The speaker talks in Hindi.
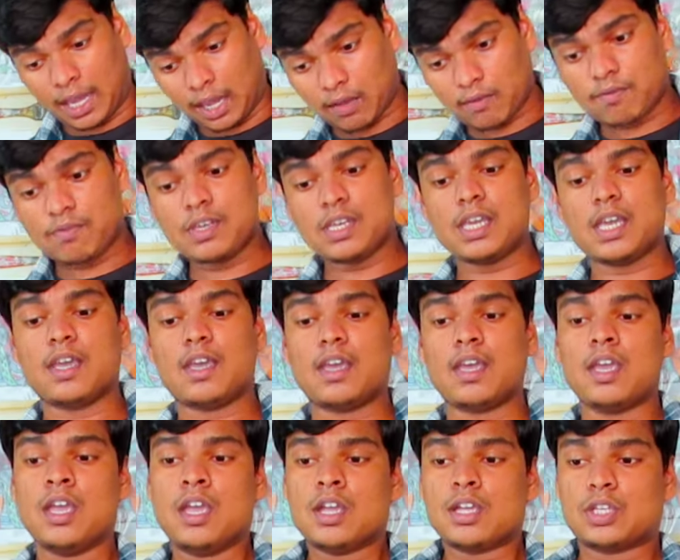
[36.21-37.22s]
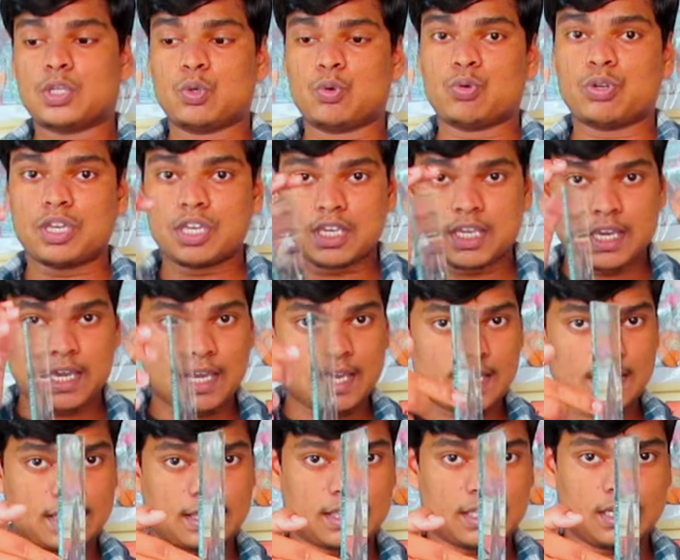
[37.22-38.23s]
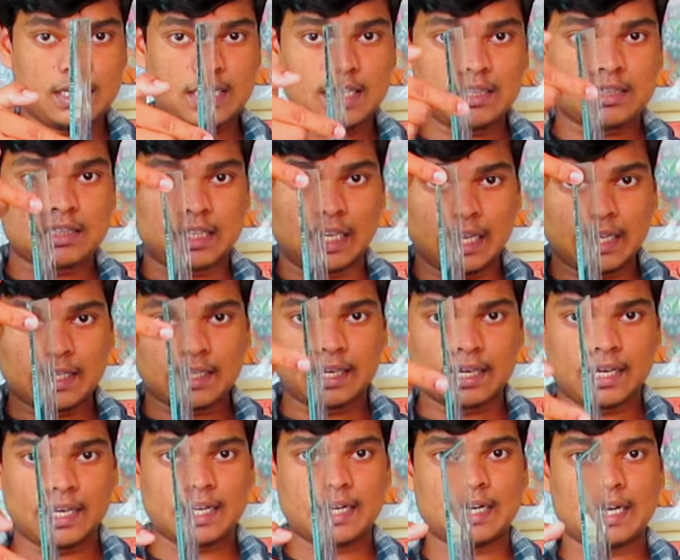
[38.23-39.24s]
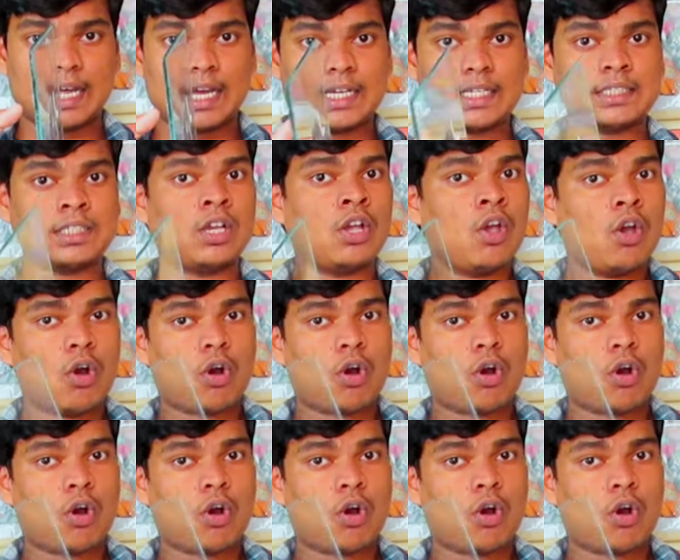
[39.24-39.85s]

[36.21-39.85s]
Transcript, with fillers: हैवी है क्योंकि ये इतनी थिक है ग्लास